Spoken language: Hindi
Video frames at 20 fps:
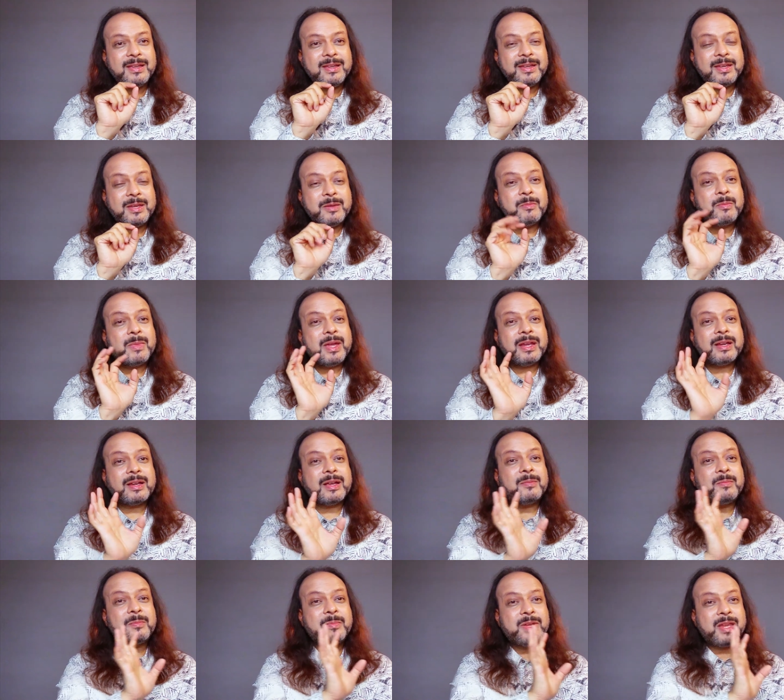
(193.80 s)
कि मैं
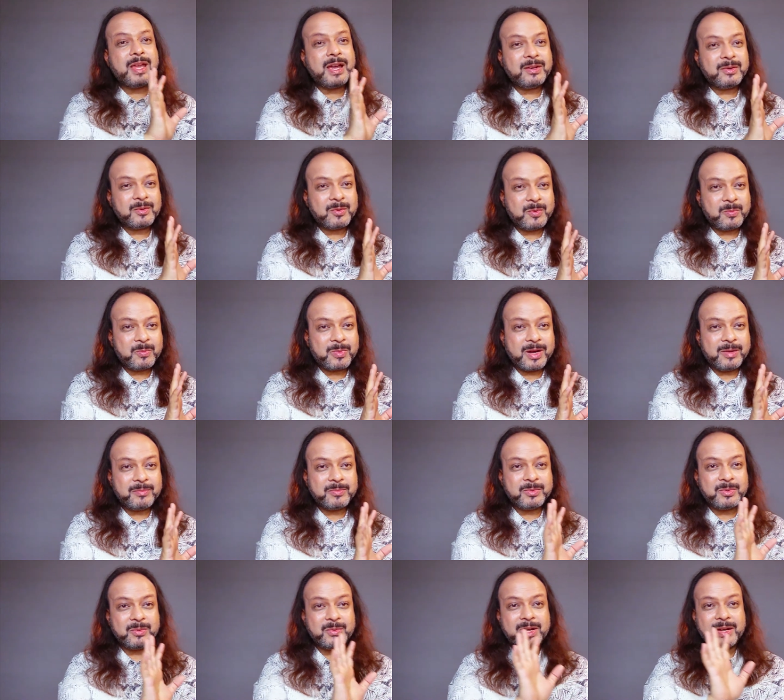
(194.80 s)
कब ज्ञान को
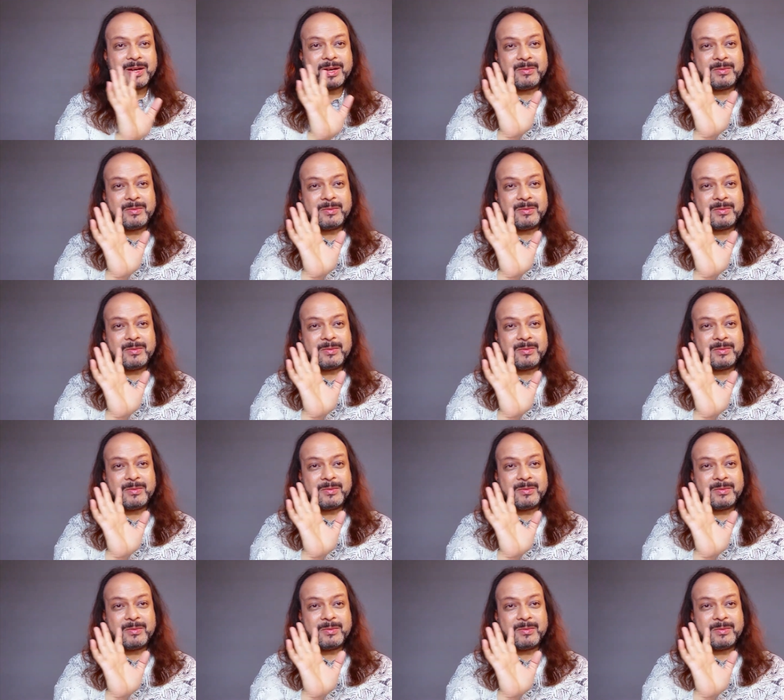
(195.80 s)
प्राप्त हुआ